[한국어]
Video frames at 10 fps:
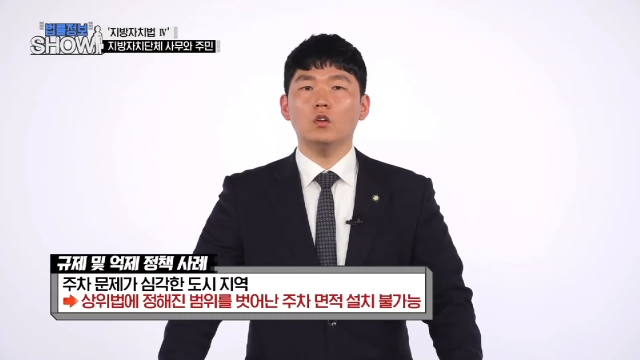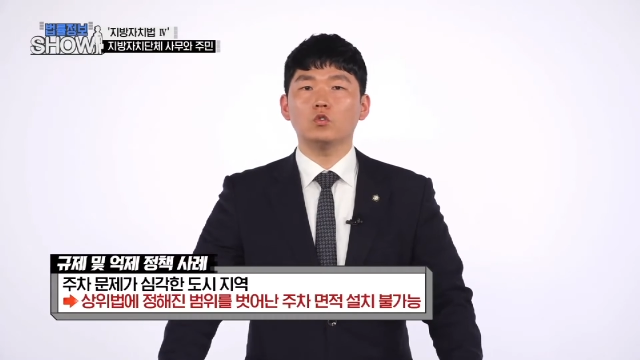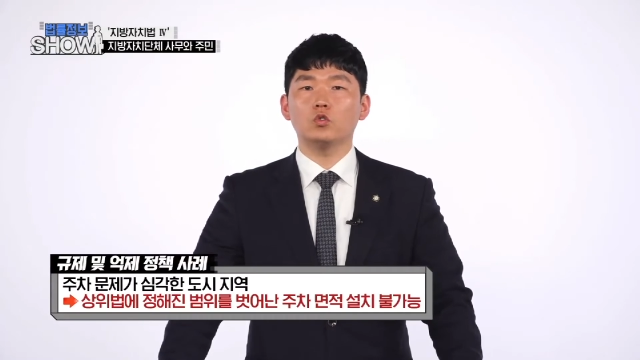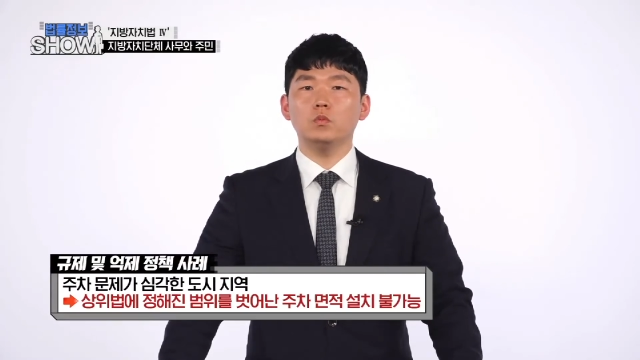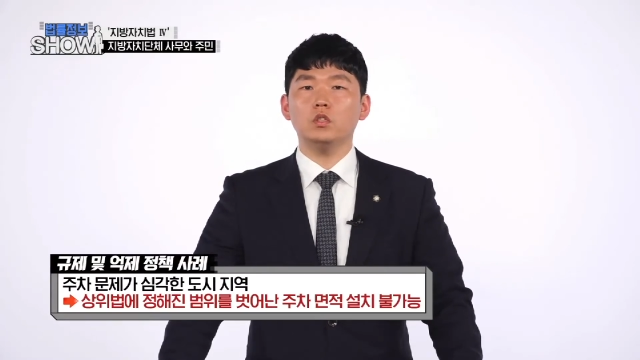
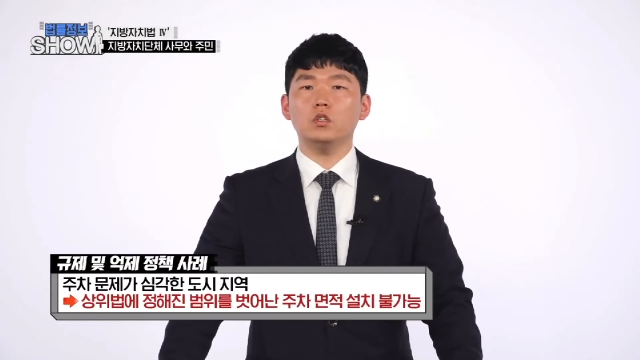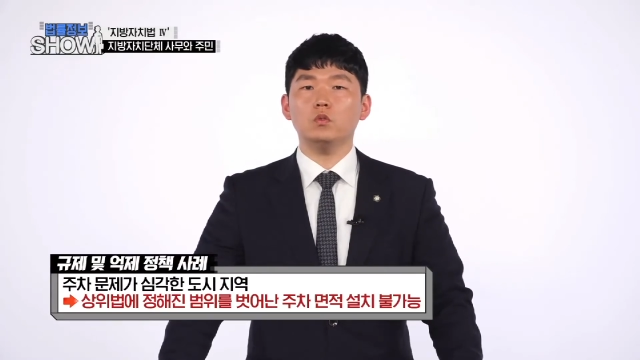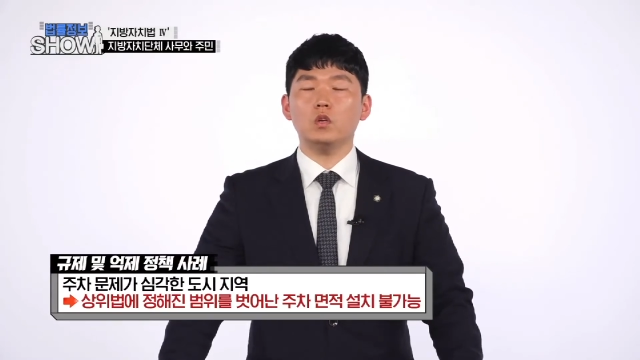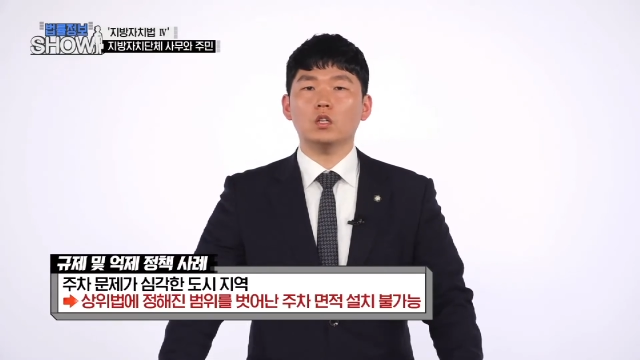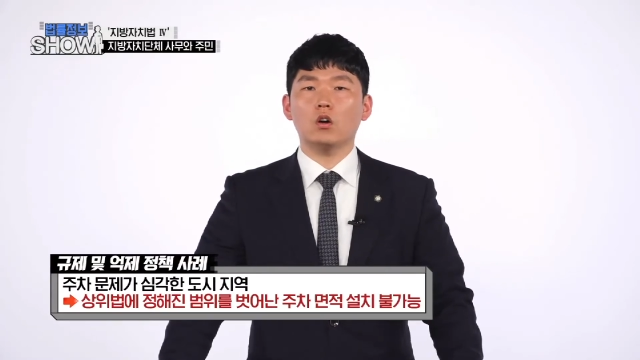
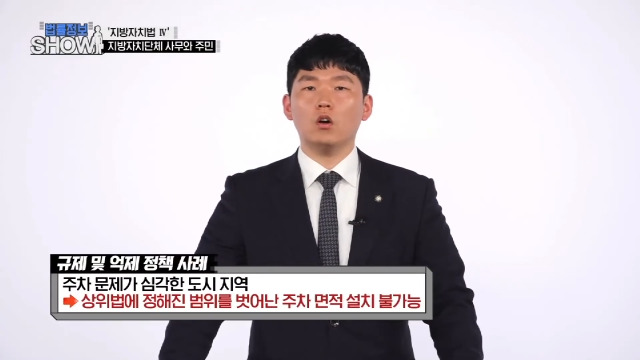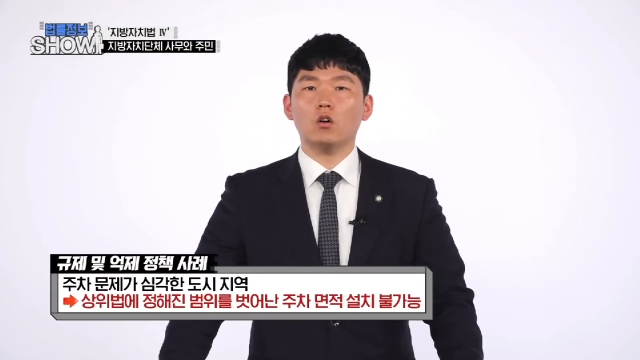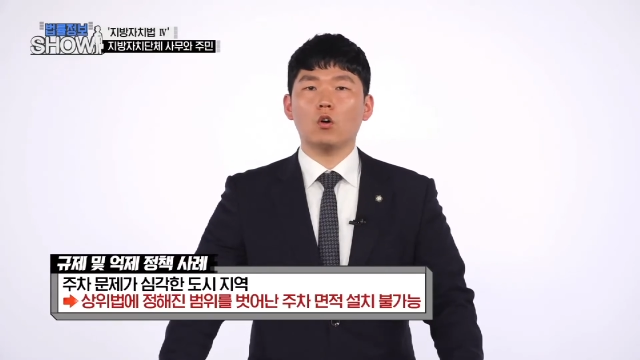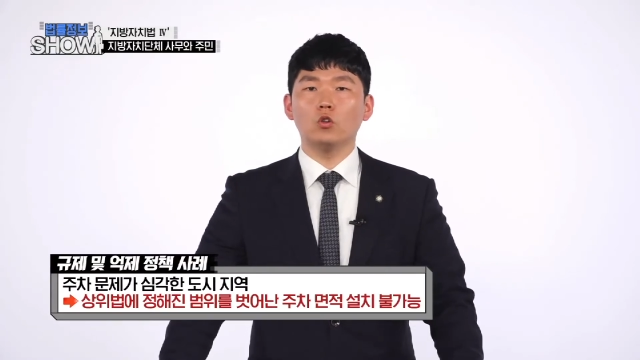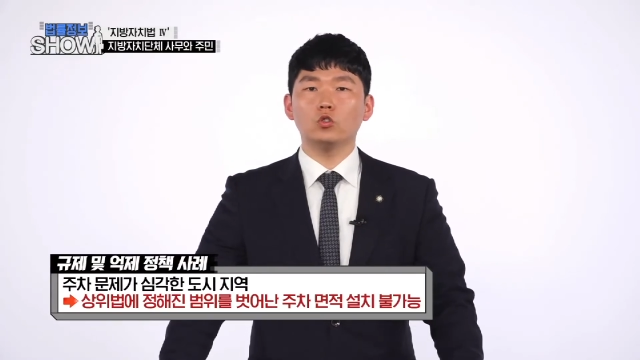주민들을
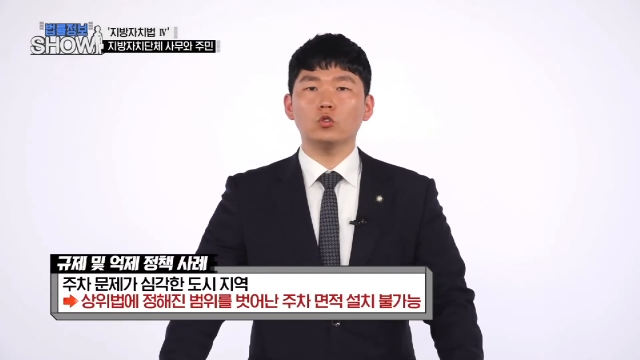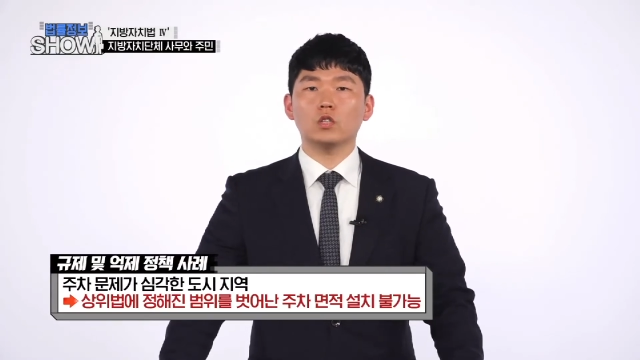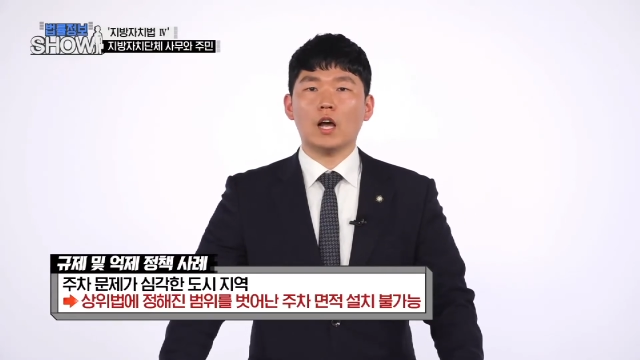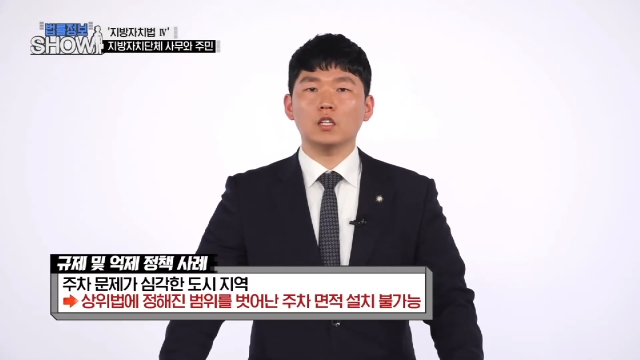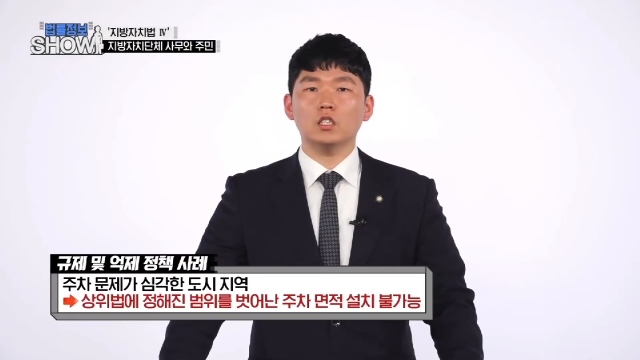위해서 건축
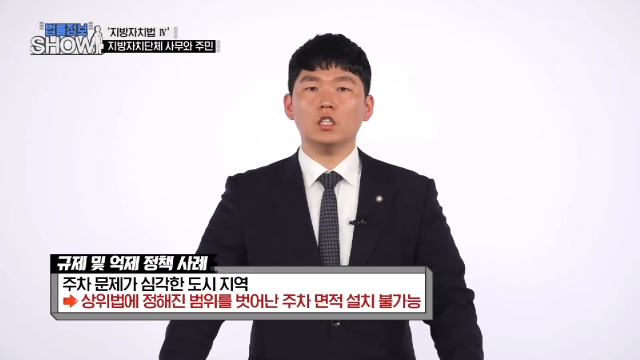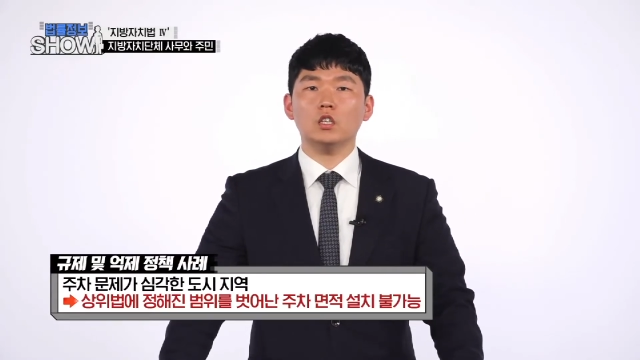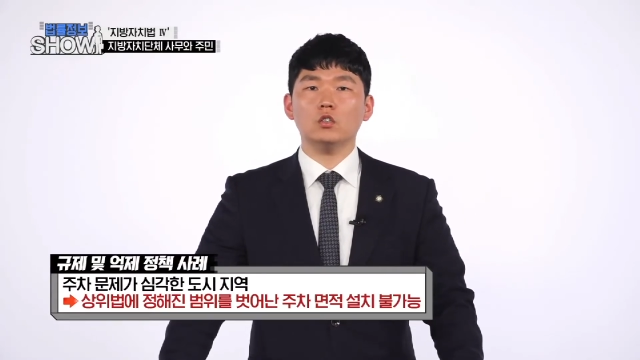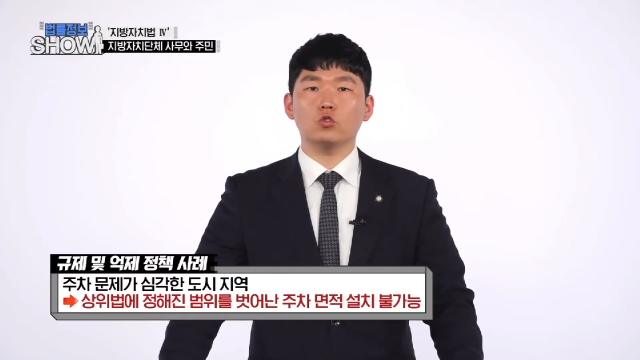당시